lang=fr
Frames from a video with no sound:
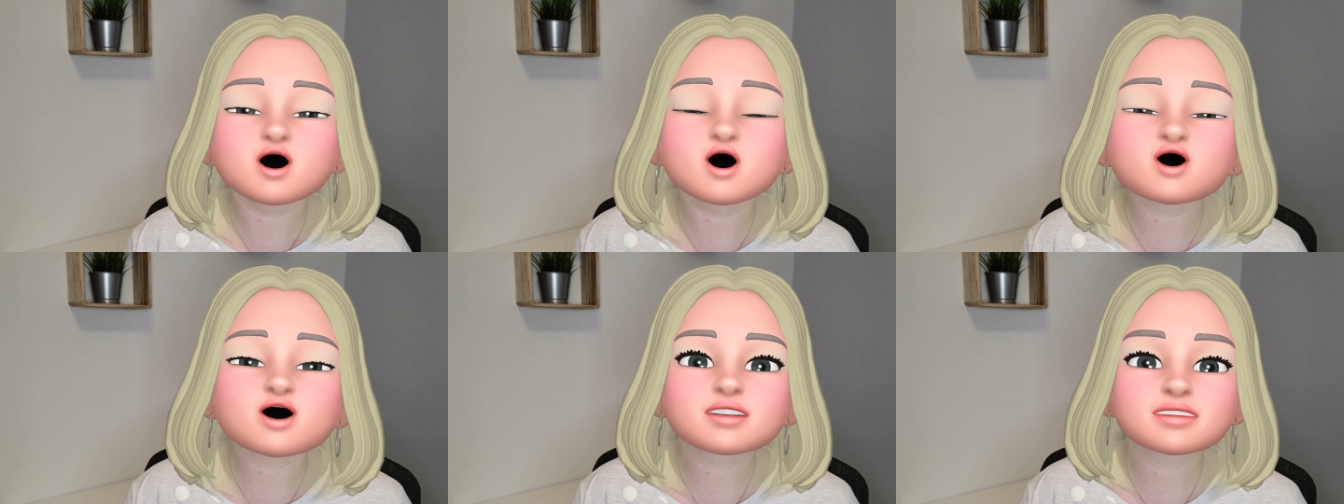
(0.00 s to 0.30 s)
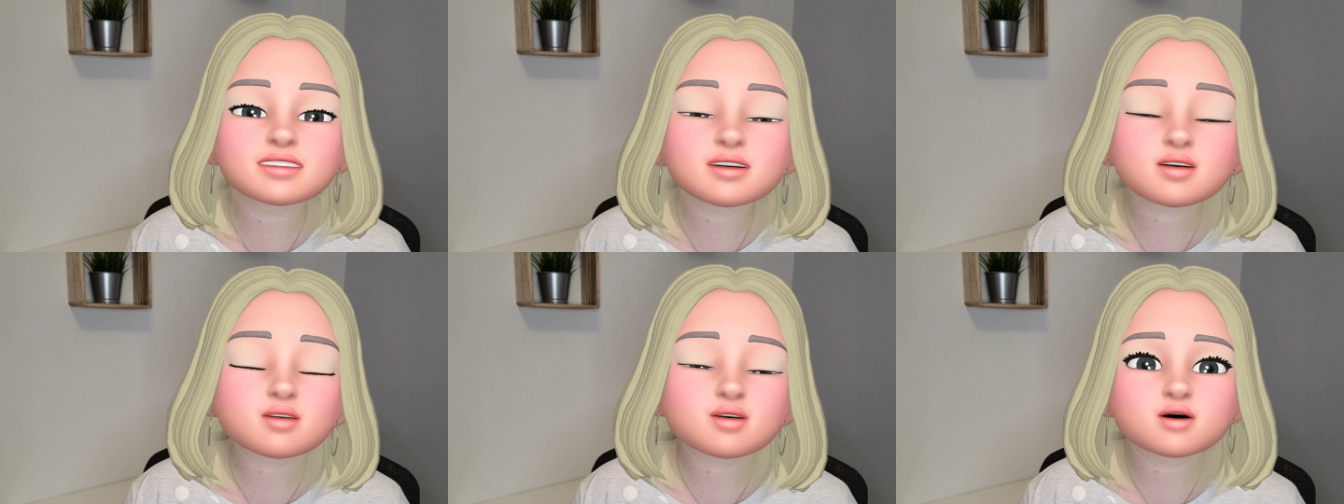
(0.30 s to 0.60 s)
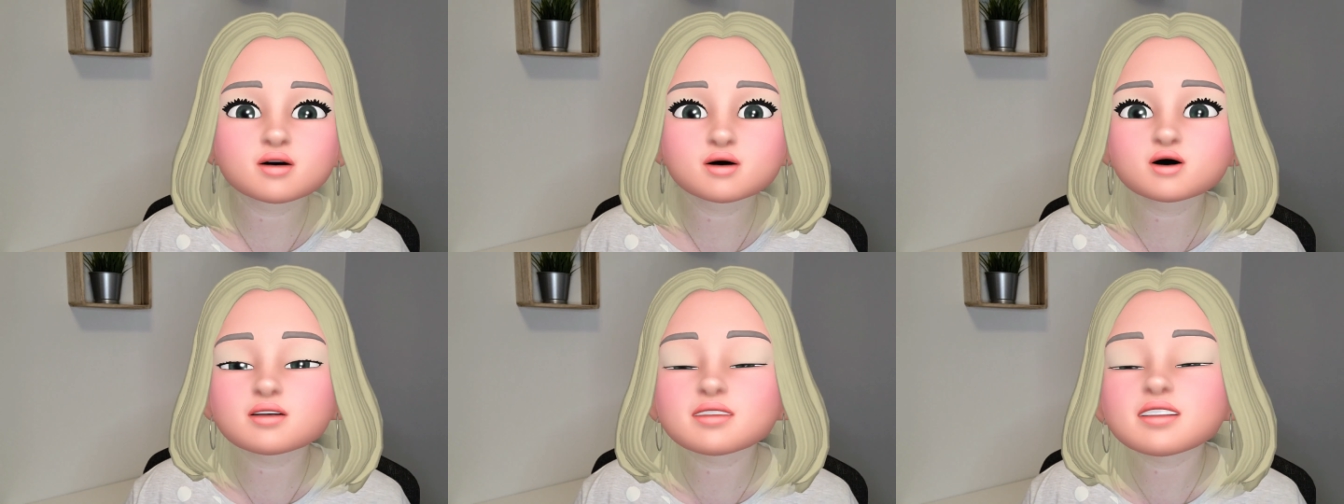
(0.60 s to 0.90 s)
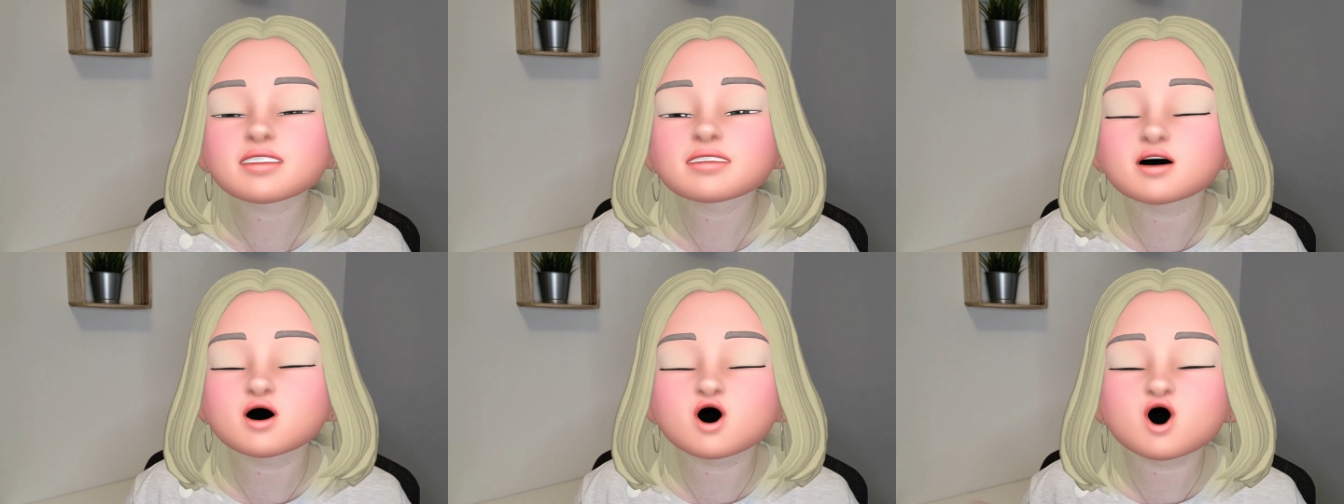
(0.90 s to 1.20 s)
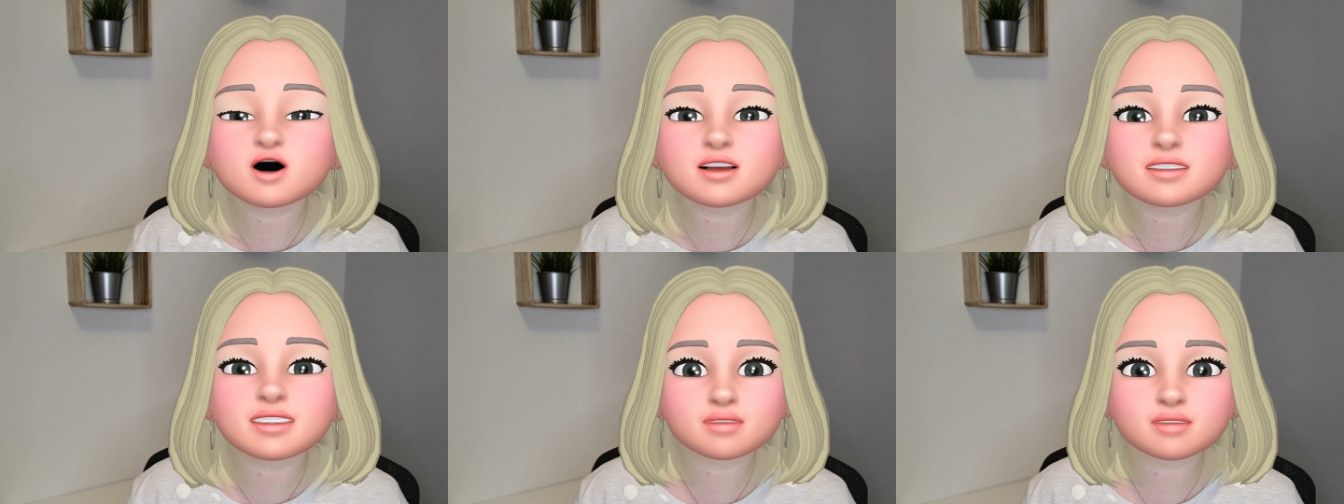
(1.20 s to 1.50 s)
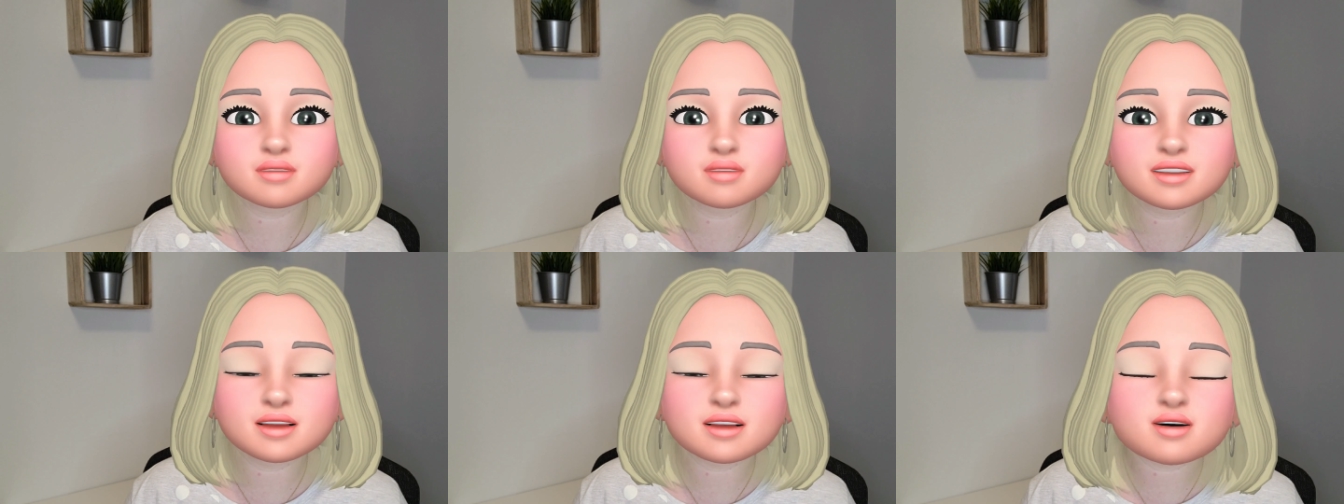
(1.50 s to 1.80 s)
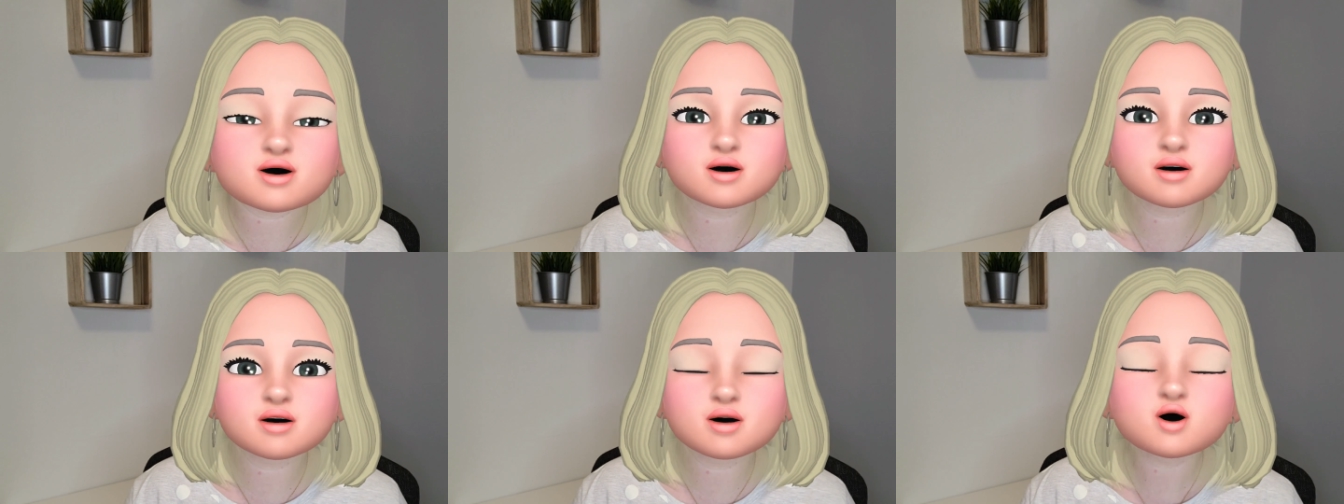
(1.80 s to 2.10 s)
euh, c'est donc de mettre un
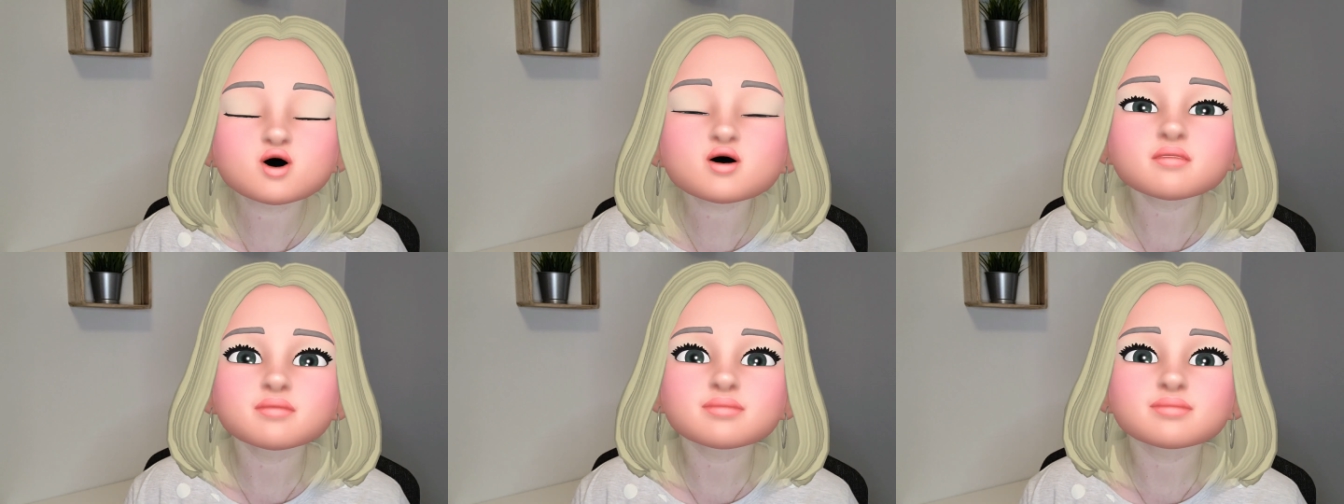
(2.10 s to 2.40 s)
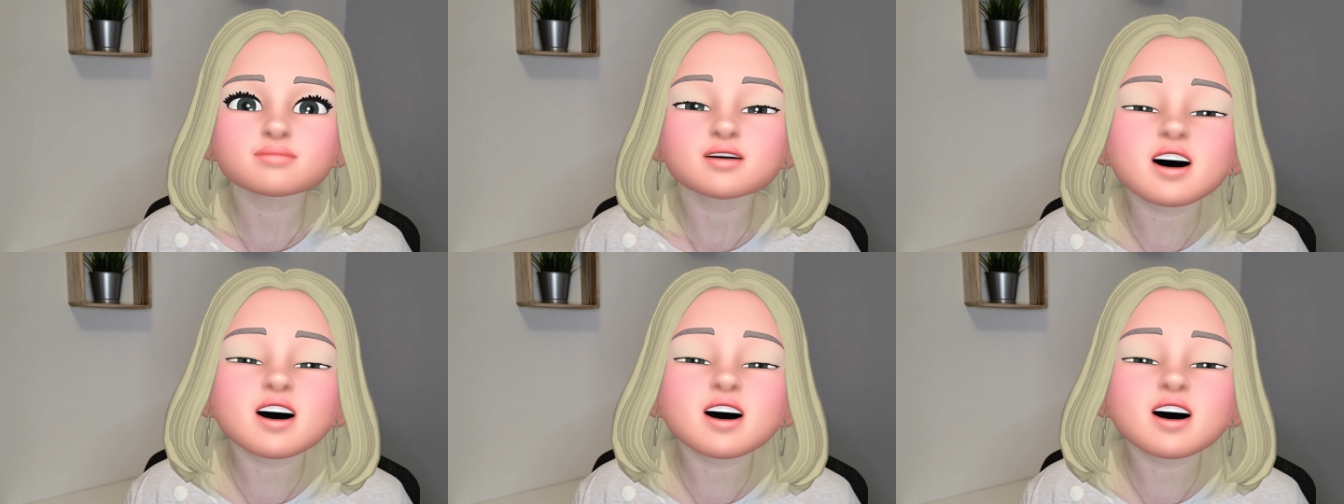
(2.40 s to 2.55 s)
adoucisseur d'eau.